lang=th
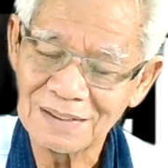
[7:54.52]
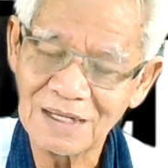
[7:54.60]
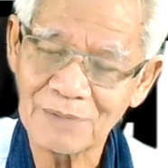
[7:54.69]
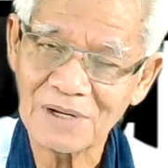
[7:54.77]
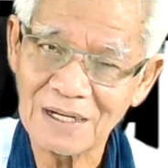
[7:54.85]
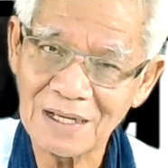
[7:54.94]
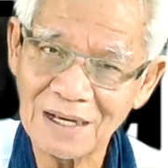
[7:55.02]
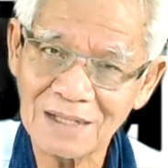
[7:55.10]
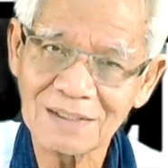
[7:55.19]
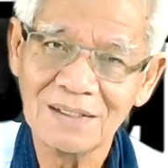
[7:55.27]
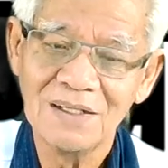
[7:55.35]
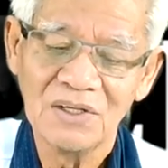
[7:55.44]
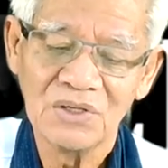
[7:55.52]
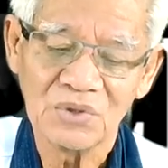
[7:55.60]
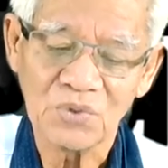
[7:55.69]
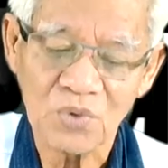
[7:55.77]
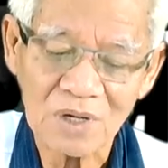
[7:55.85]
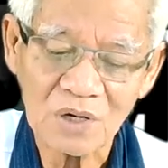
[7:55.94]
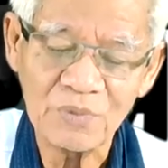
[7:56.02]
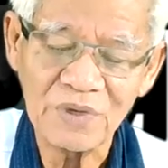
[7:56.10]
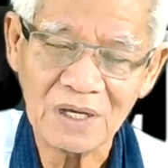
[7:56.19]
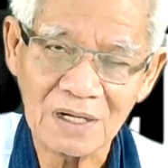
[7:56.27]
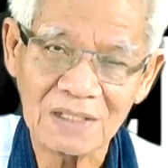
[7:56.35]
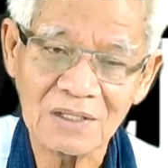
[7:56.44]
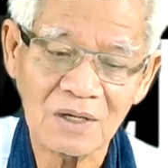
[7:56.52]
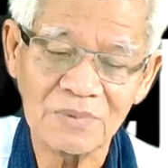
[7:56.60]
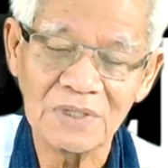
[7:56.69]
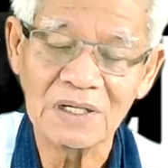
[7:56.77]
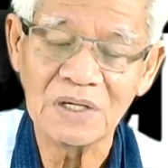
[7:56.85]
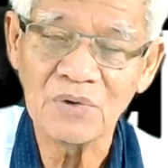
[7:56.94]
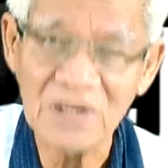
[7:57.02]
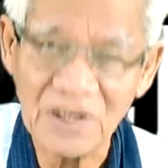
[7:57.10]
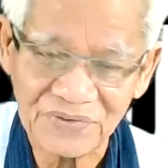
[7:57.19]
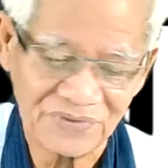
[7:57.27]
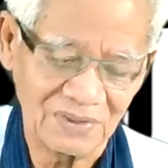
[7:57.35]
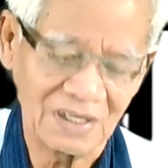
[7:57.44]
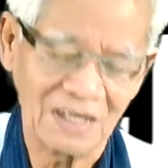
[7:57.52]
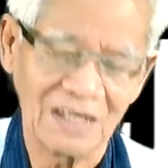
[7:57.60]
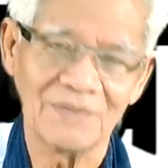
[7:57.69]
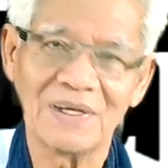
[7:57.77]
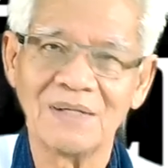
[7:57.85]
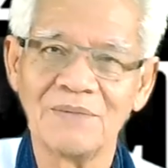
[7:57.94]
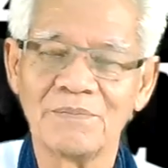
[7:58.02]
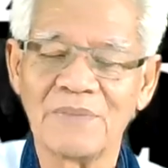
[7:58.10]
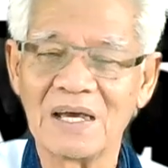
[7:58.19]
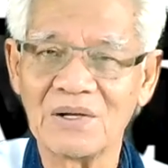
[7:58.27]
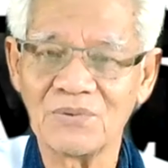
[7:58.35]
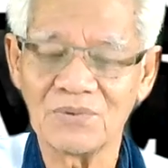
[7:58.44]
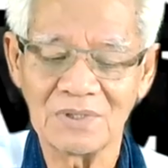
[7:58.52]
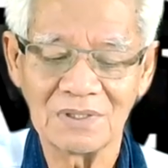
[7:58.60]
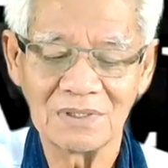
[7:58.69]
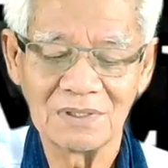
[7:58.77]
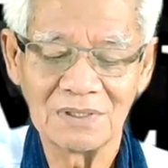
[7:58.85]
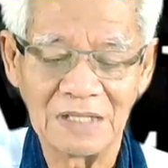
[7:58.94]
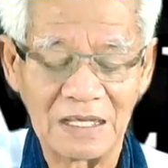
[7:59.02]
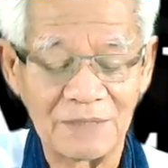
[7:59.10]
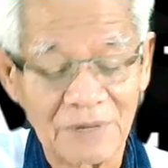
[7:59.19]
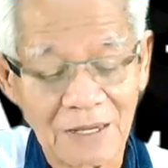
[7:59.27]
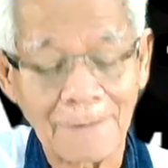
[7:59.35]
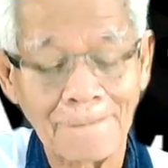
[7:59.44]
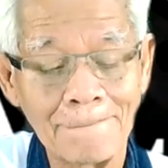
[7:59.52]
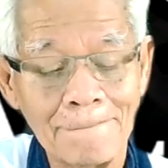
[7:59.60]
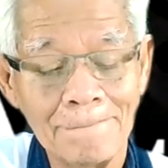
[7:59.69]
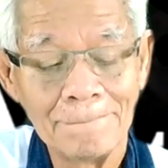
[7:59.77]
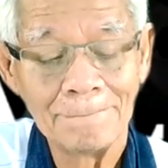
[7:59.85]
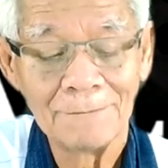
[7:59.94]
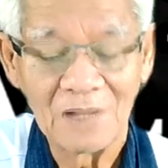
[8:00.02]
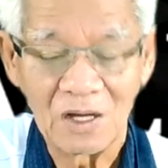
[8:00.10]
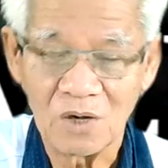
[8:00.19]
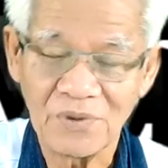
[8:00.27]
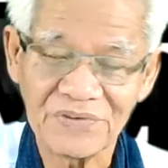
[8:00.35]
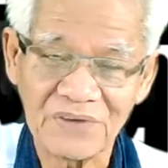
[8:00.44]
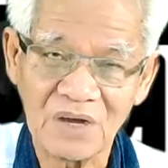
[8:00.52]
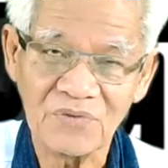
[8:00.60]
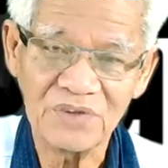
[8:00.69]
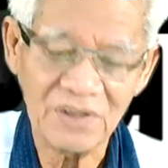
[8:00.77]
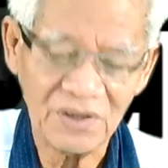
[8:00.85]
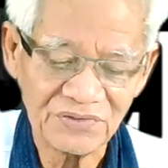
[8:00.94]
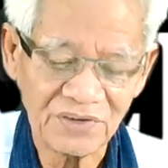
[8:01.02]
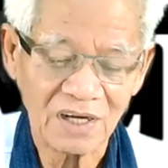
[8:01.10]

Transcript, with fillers: เทียบขนาดตัวเรามีขนาดเท่ากับหนึ่งนิวเคลียสใช่ไหมไปดูนะครับเอาภาษาวิทยา